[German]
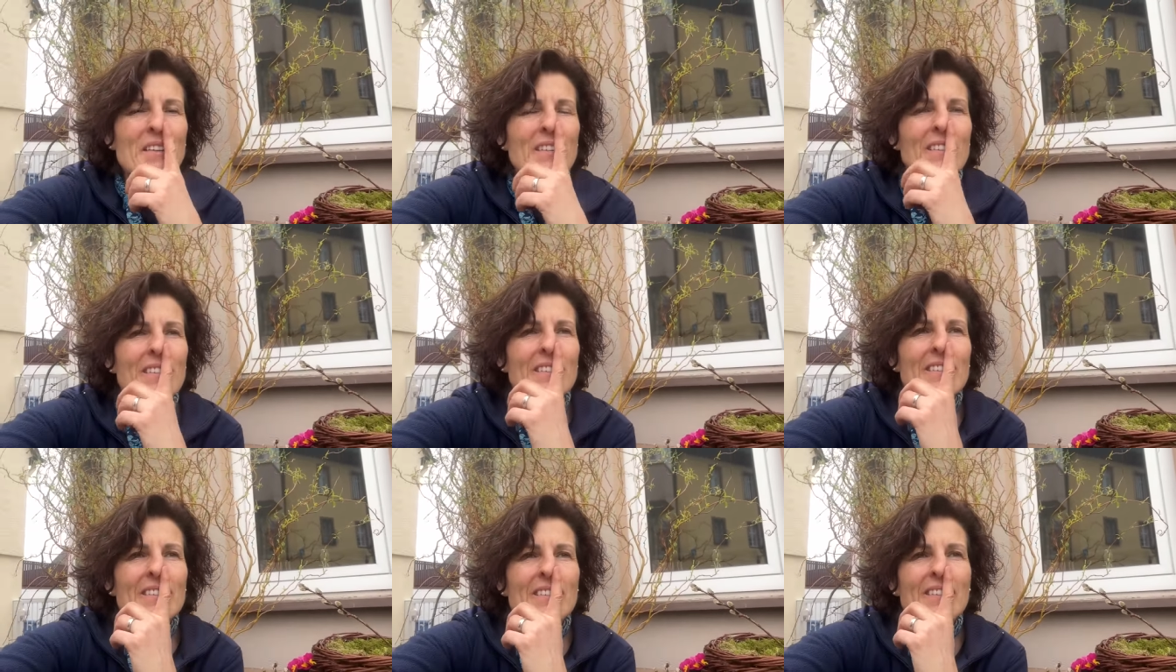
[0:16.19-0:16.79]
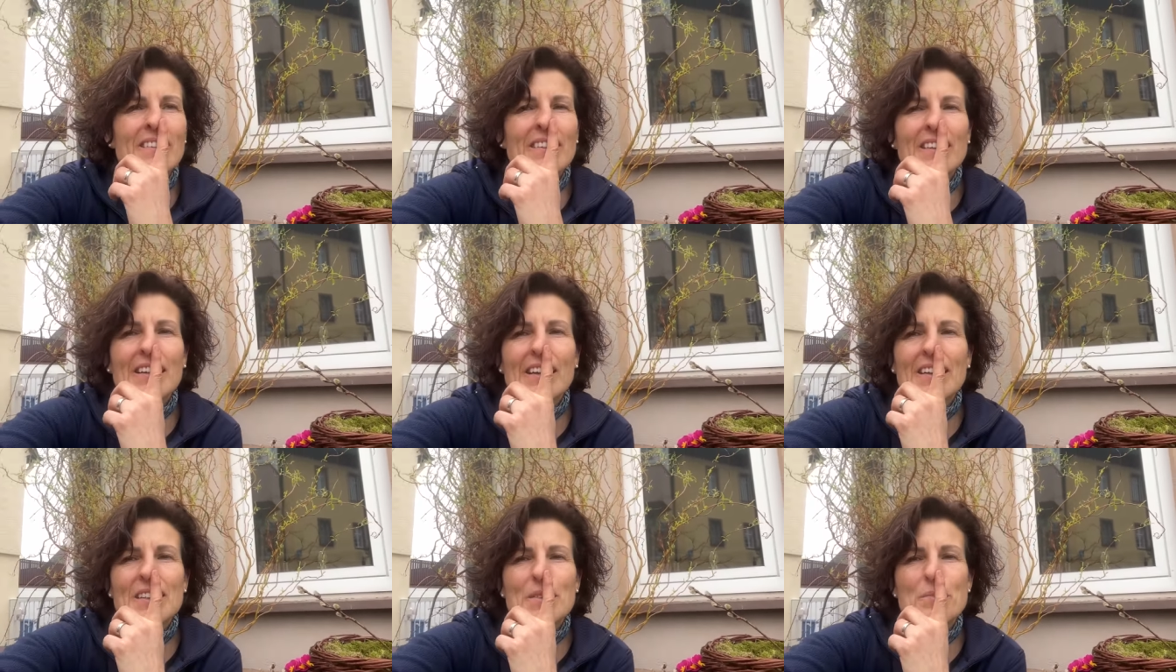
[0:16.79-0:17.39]
Und
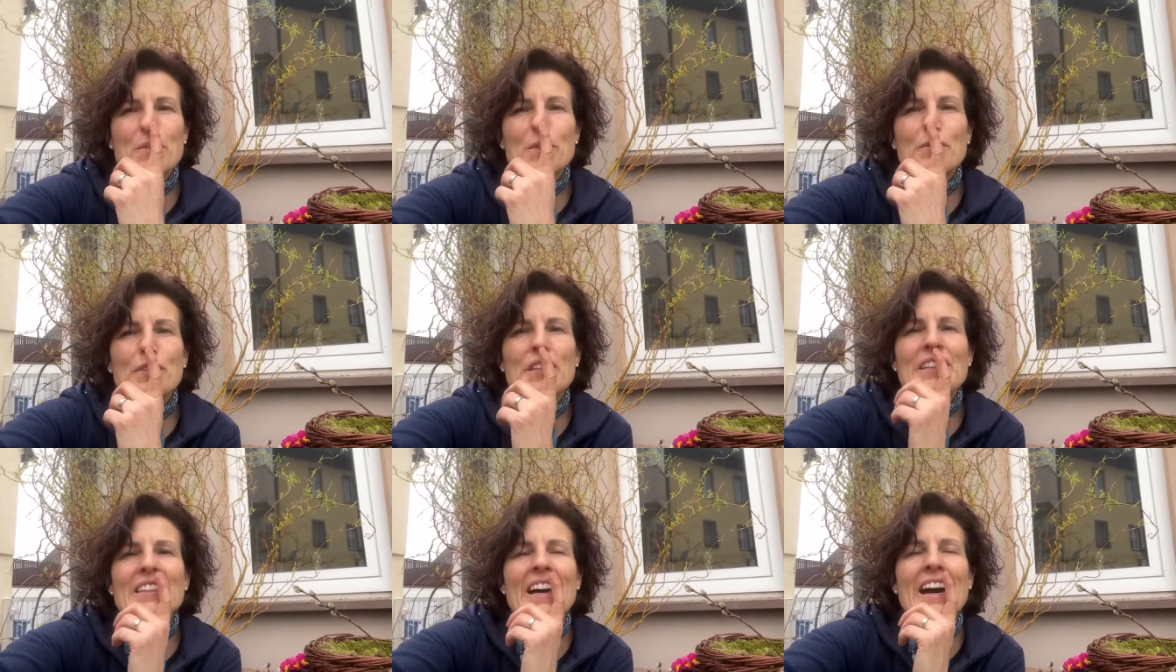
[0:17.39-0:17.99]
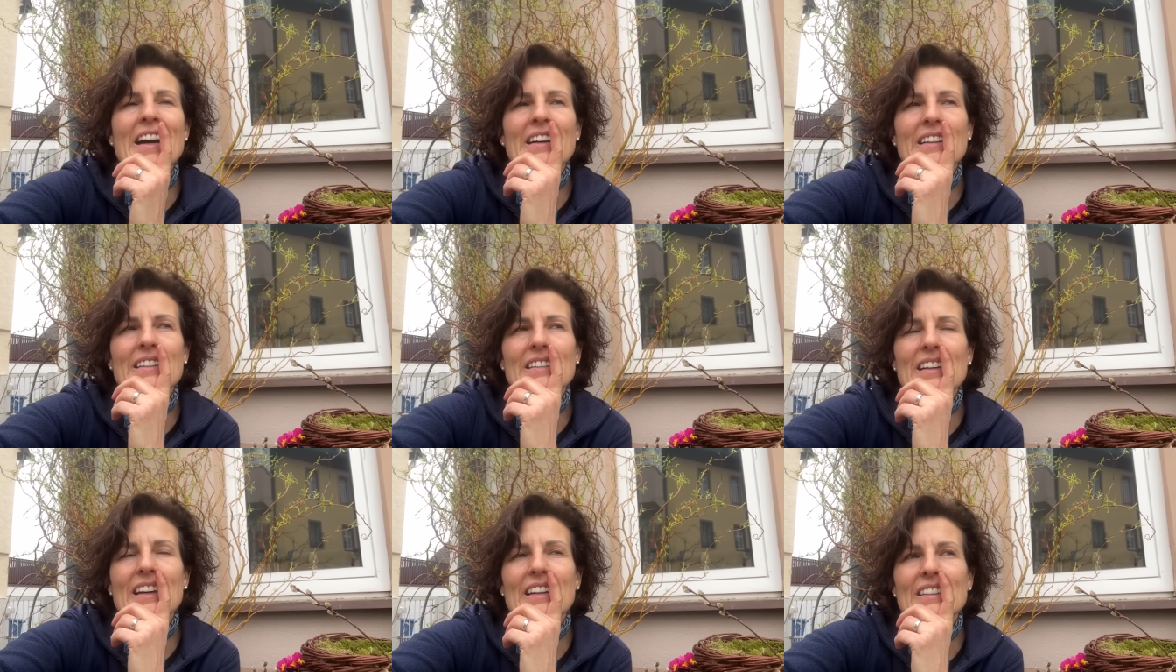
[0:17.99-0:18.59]
ah, ich habe so viel
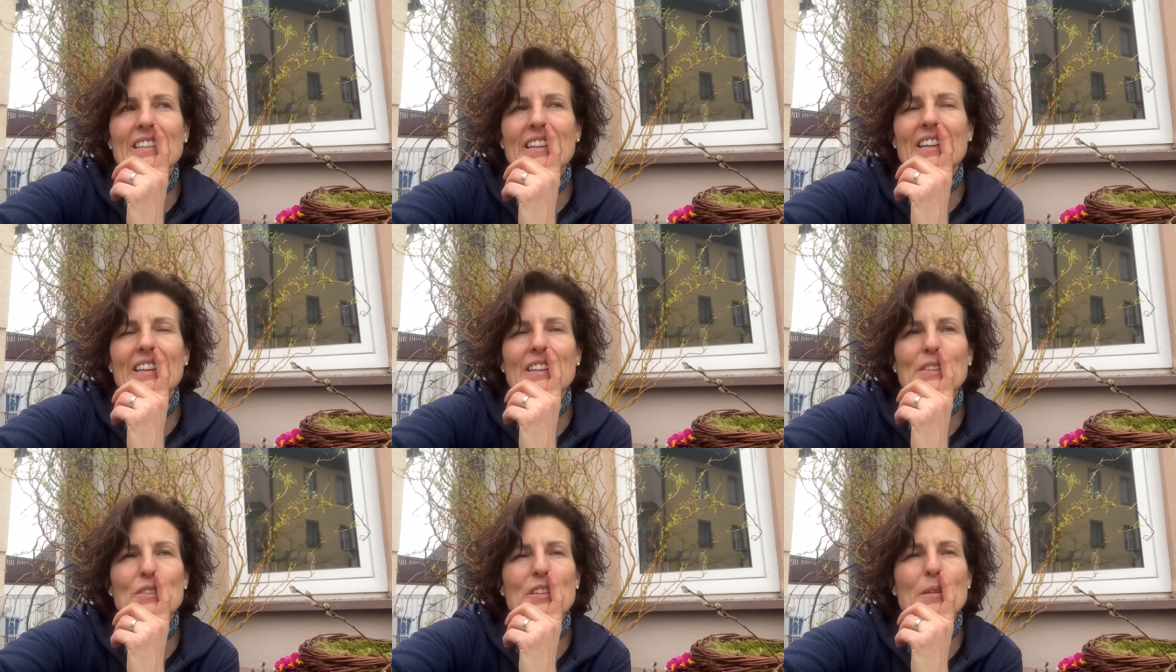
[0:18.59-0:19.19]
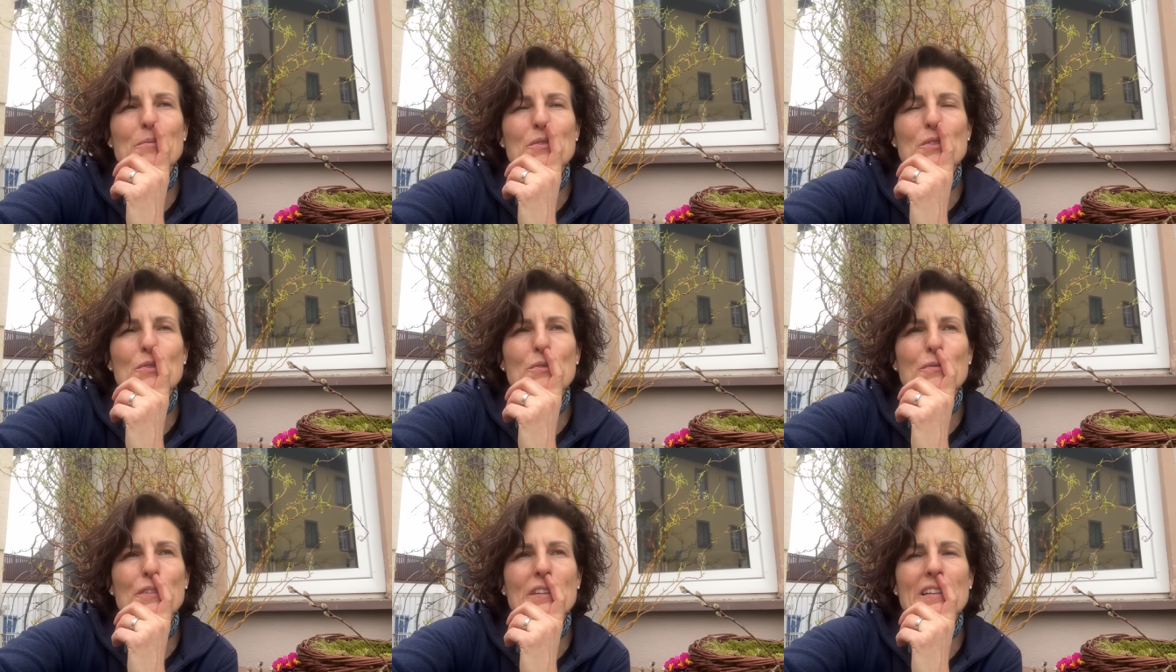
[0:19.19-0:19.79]
nachgedacht und habe so
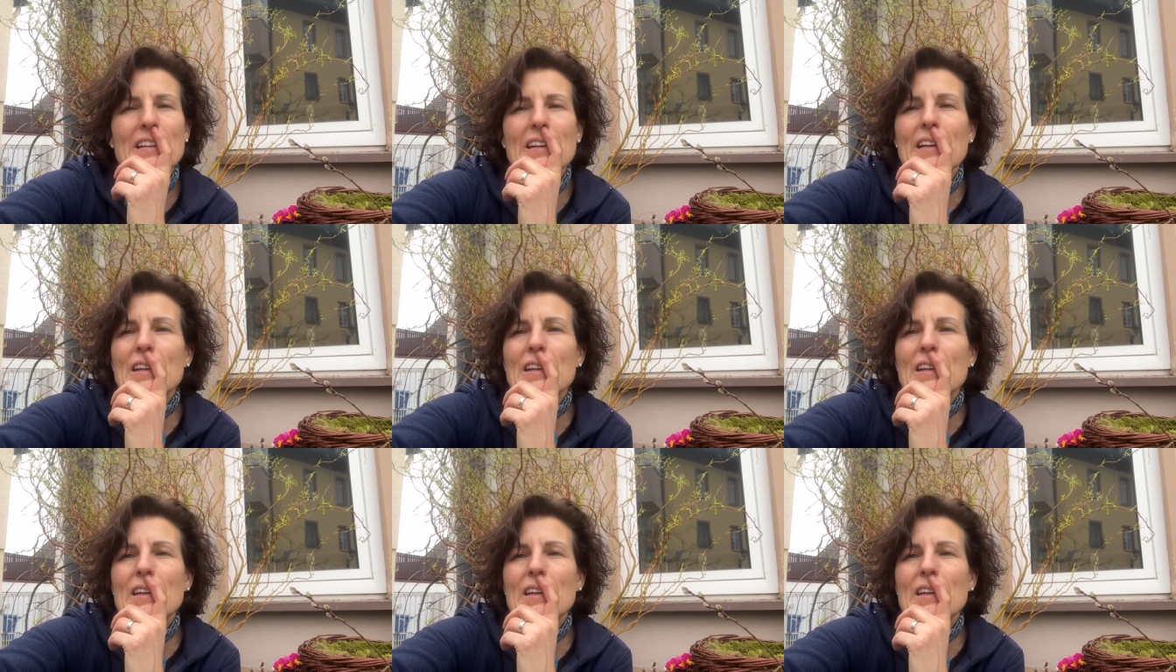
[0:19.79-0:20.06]
viel